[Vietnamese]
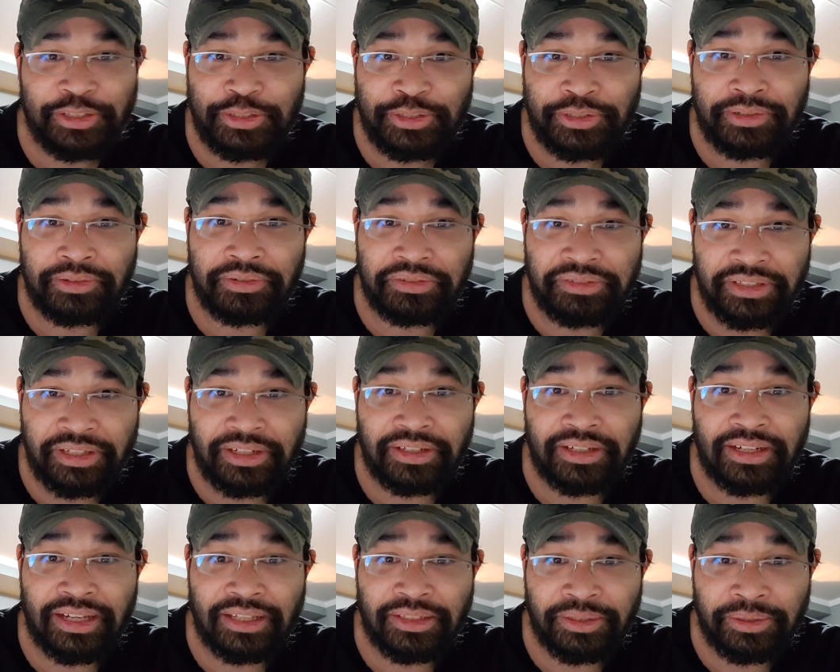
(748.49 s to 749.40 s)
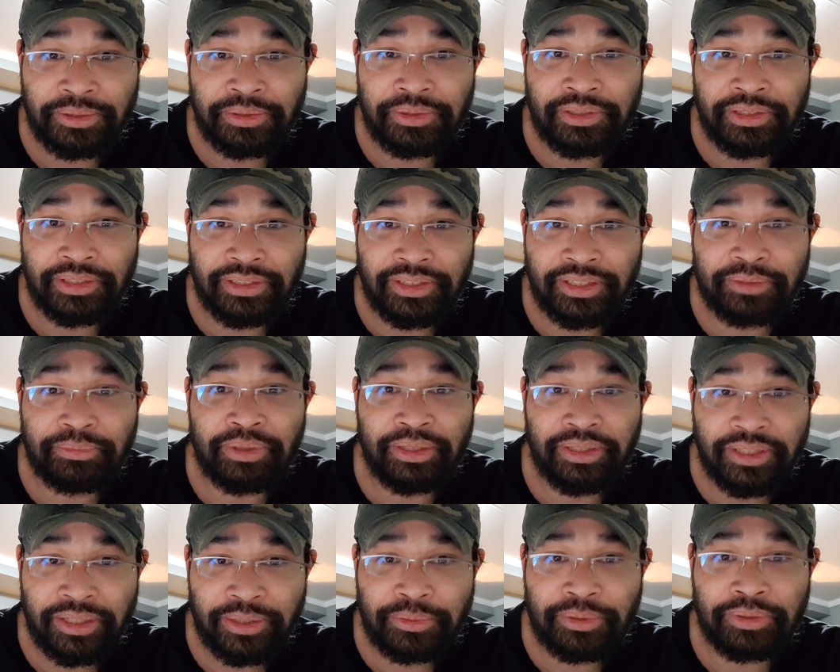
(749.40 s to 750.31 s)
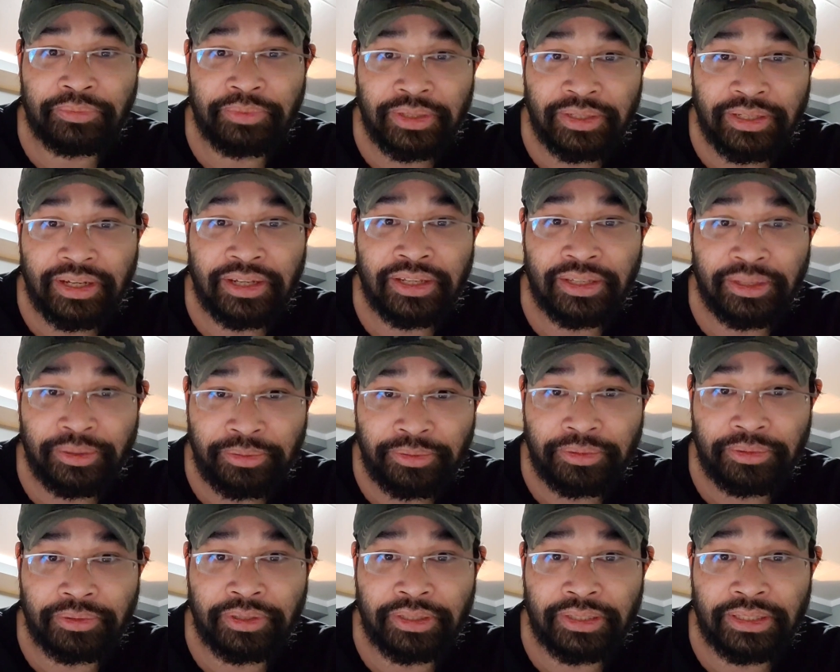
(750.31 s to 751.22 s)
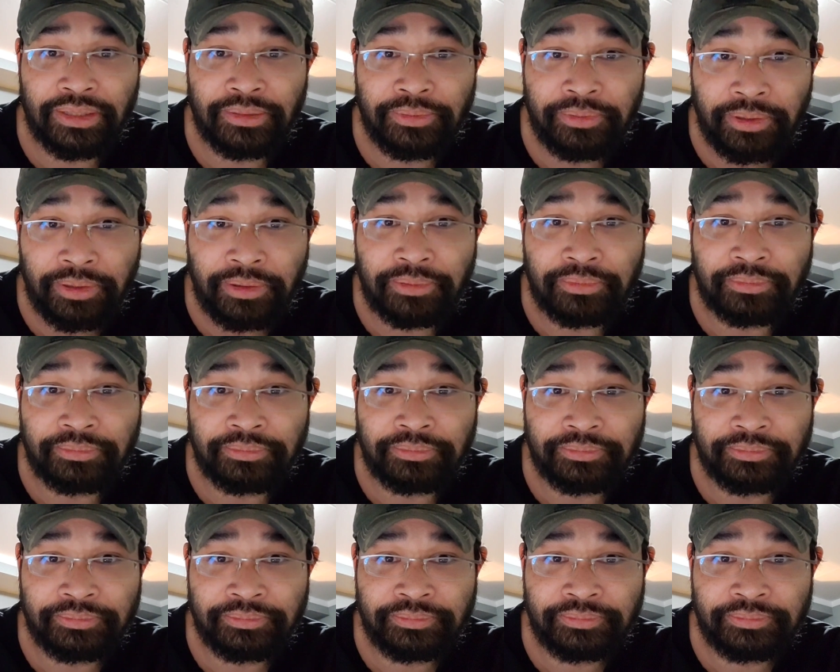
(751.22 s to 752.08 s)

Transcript: chưa có nhận ra thôi thì bây giờ quý vị đã hiểu rồi đúng không